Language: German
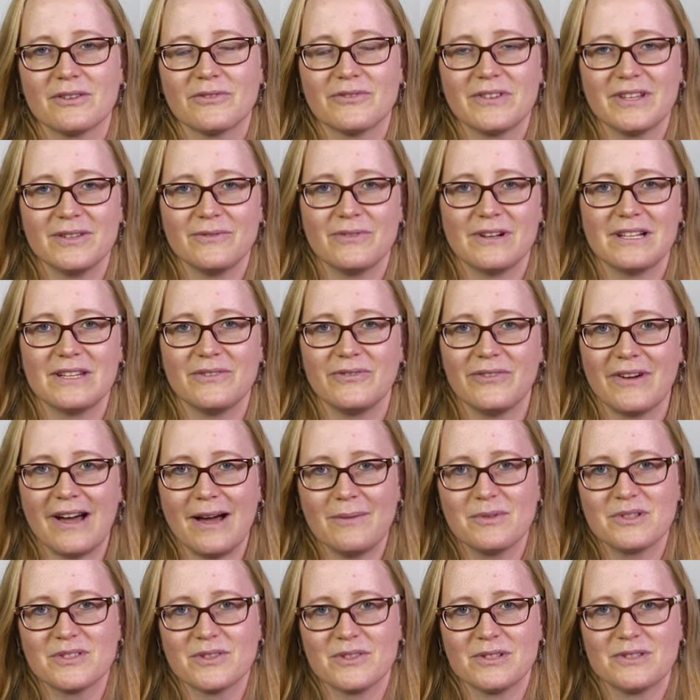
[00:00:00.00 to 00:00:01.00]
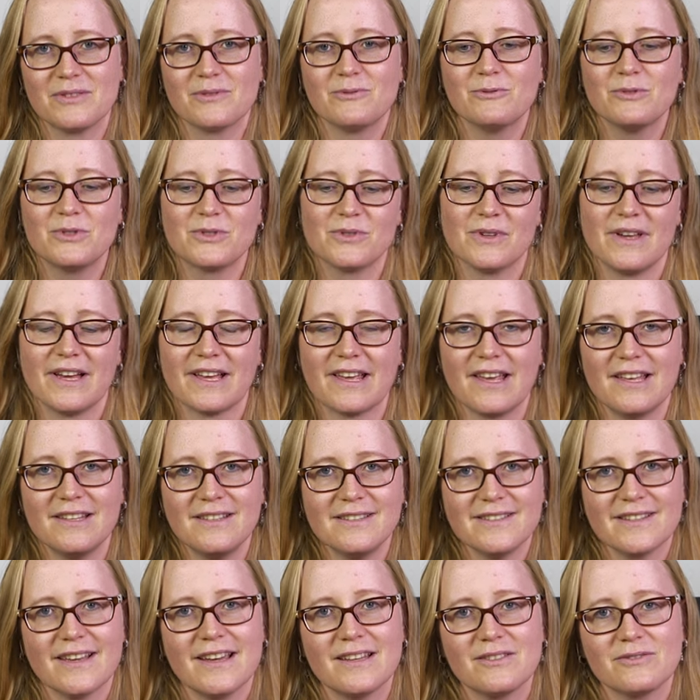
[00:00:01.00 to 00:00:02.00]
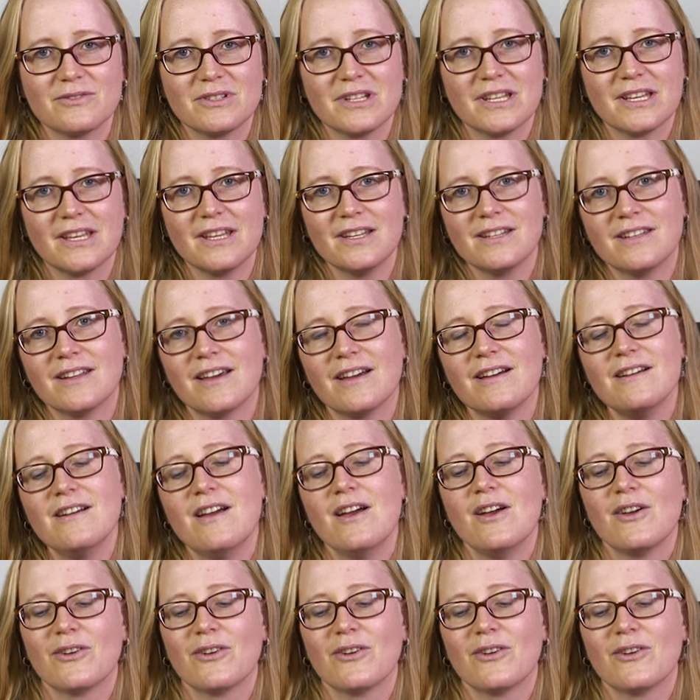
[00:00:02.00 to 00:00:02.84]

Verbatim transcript: Auf jeden Fall, die Farbe sollte gut zu erkennen sein und die Kinder